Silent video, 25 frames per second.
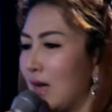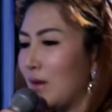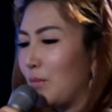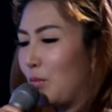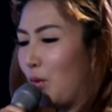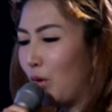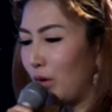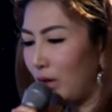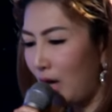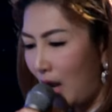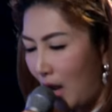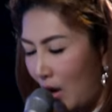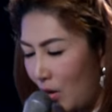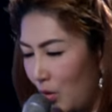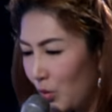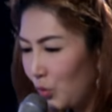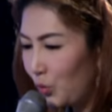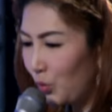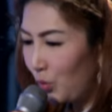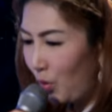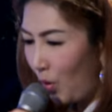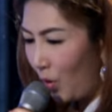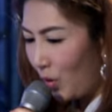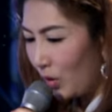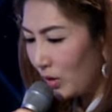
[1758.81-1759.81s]
พวกเราทุ
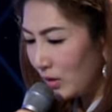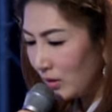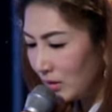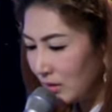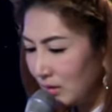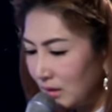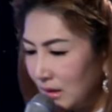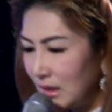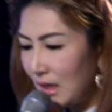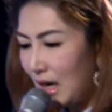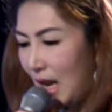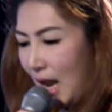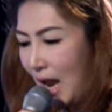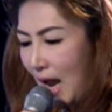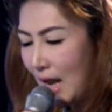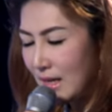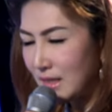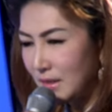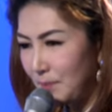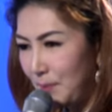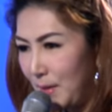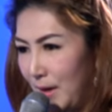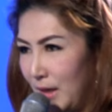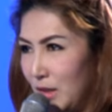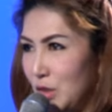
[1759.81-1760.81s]
กคนอาจจะ
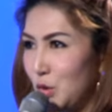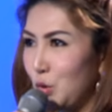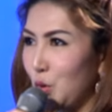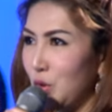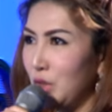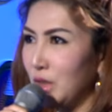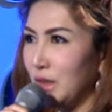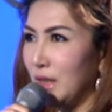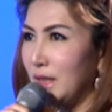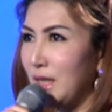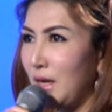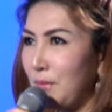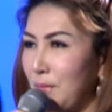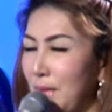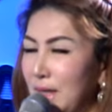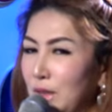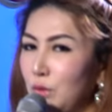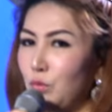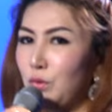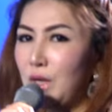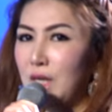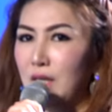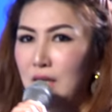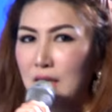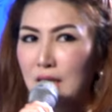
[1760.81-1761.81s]
เป็นส่วนหนึ่งที่ทำให้ธุ
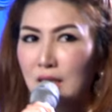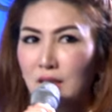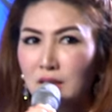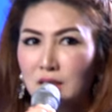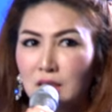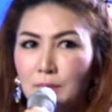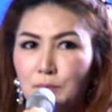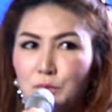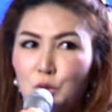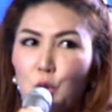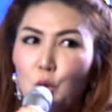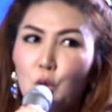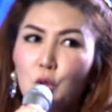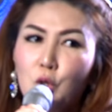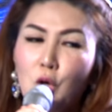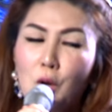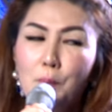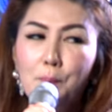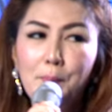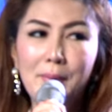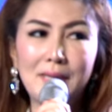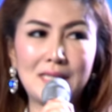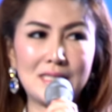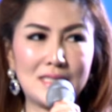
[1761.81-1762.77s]
รกิจนี้เติบโตแล้วก็เป็